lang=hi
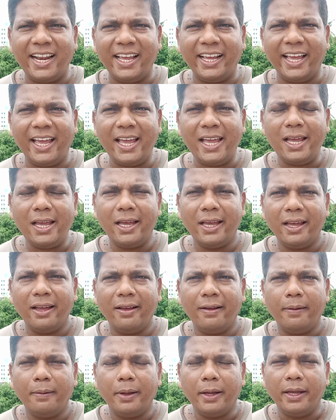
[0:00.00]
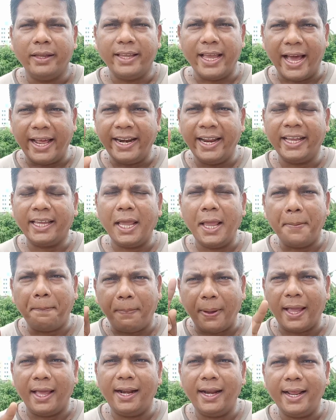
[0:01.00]
खेलेंगे यानी कि
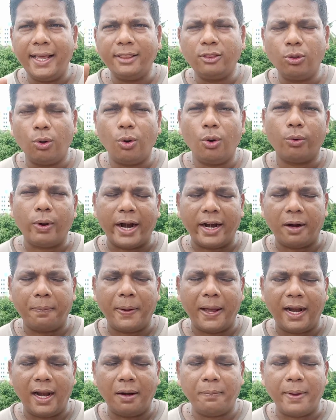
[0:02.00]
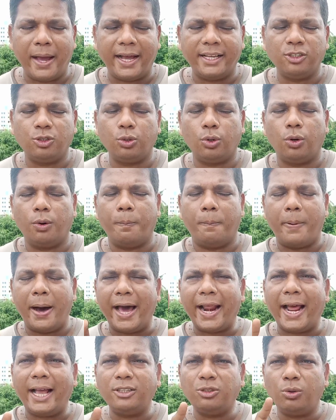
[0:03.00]
पहले दो क्वार्टर फाइनल मैच जो
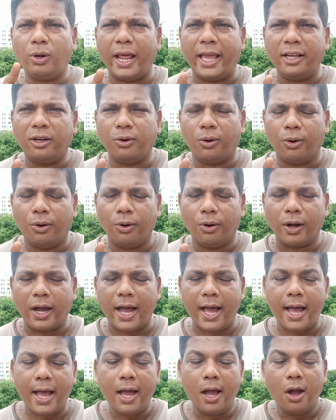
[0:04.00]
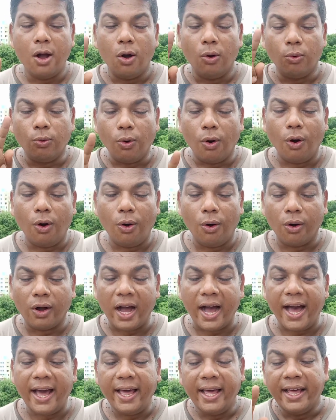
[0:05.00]
12 जुलाई को होगा वो
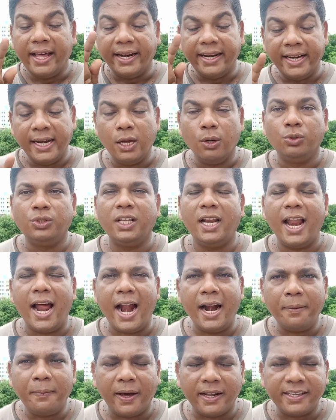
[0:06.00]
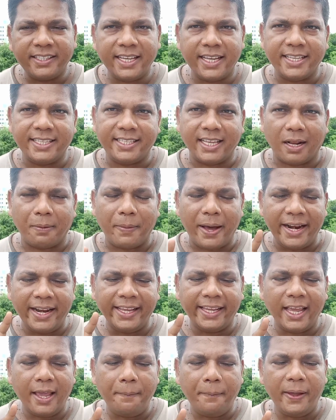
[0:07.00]
होगा न्यूजीलैंड वर्सेस
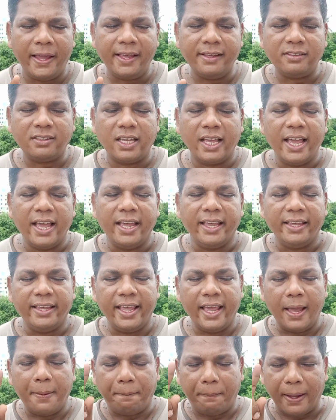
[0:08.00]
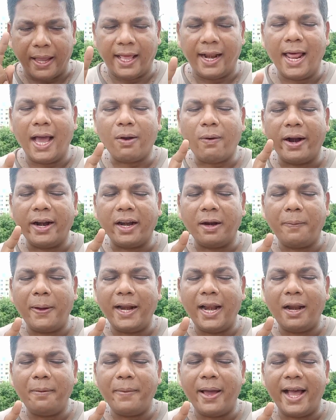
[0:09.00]
जर्मनी के बीच ये पहला क्वार्टर
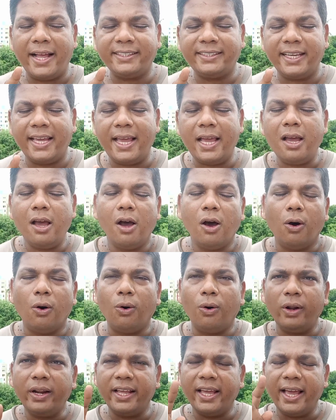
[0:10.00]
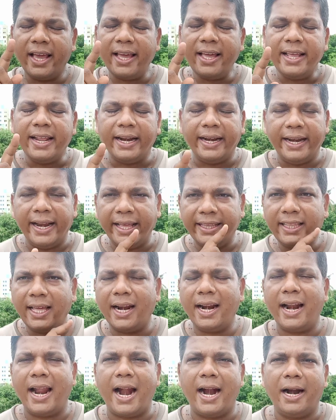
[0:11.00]
फाइनल मैच है और ये
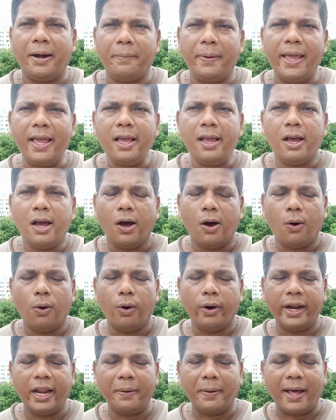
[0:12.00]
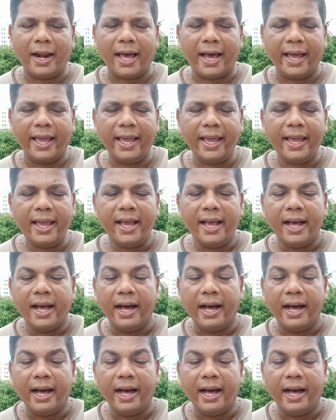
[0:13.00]
नेदरलैंड में होने वाला है